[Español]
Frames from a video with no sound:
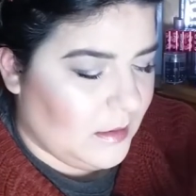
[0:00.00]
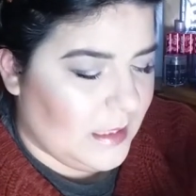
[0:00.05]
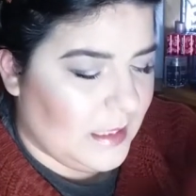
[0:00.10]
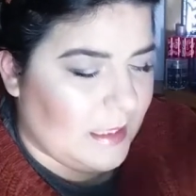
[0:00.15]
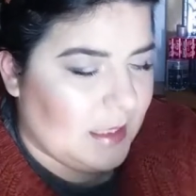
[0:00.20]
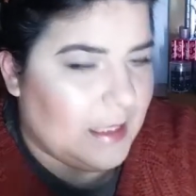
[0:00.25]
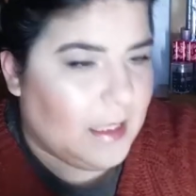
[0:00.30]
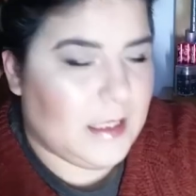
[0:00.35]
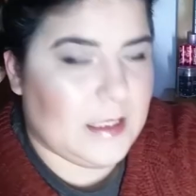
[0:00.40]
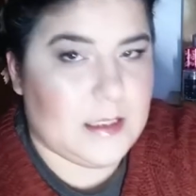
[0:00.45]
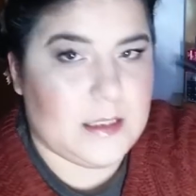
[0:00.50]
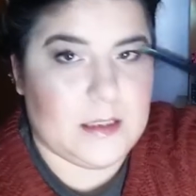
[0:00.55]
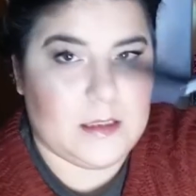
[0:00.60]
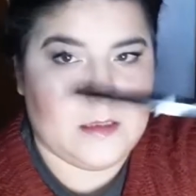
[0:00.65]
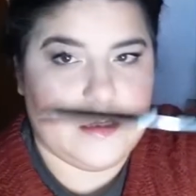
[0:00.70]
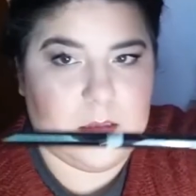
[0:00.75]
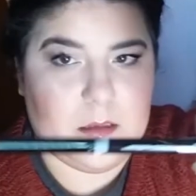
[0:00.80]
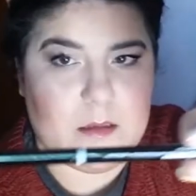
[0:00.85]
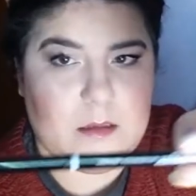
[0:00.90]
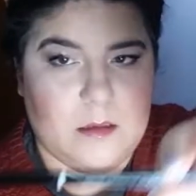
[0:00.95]
de
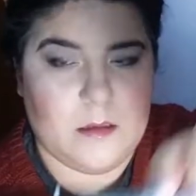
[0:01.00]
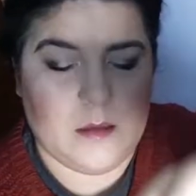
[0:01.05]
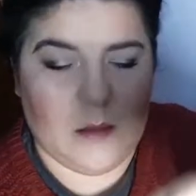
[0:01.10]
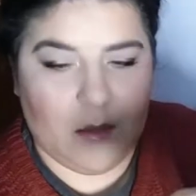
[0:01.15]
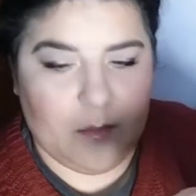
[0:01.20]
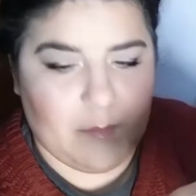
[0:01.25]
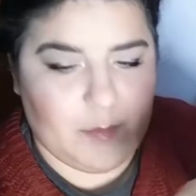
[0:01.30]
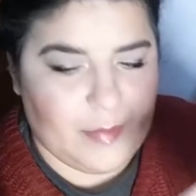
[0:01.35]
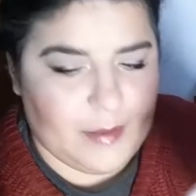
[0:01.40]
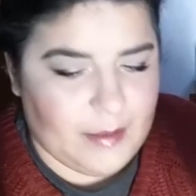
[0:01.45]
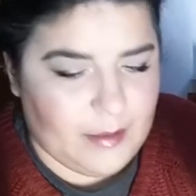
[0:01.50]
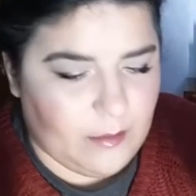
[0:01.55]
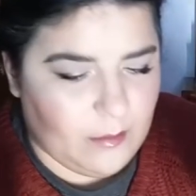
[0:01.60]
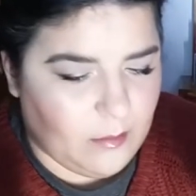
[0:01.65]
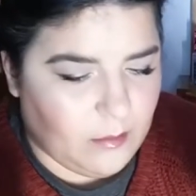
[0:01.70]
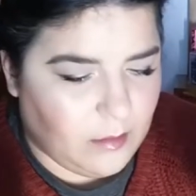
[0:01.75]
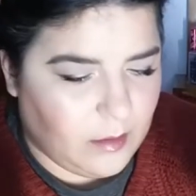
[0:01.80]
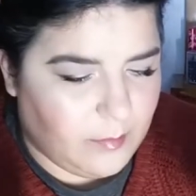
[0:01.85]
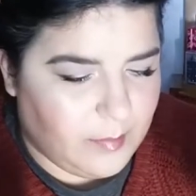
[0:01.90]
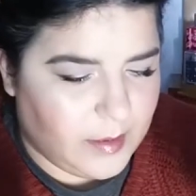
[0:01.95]
NYX,
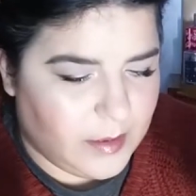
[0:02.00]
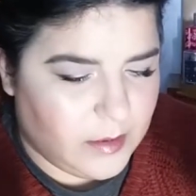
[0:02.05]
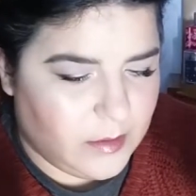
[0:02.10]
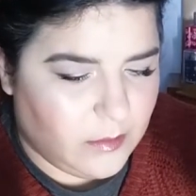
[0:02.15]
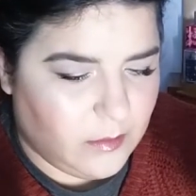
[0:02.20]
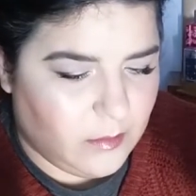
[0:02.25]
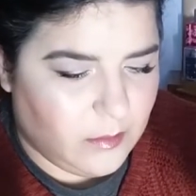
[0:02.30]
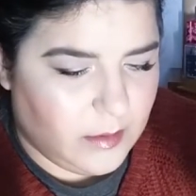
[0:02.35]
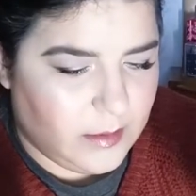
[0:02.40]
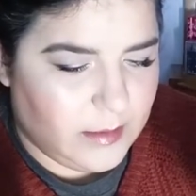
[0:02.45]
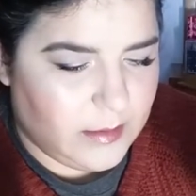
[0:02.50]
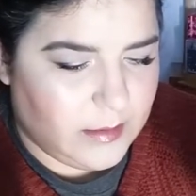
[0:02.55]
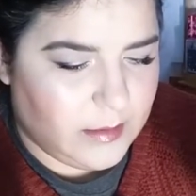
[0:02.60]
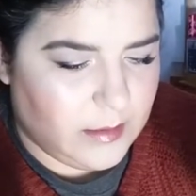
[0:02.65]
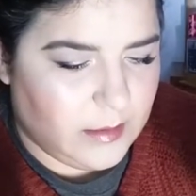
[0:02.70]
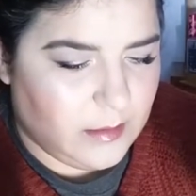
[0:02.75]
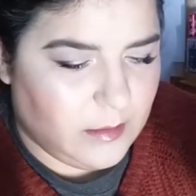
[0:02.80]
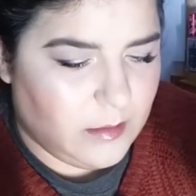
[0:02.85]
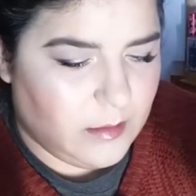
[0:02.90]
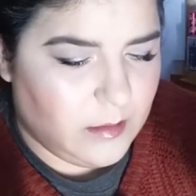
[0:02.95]
pero, ¿qué pasó con
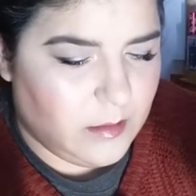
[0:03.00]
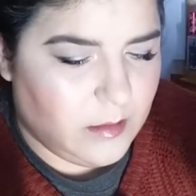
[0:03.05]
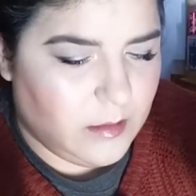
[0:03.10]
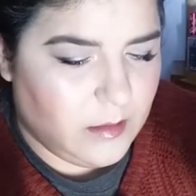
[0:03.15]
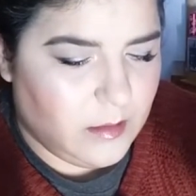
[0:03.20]
este?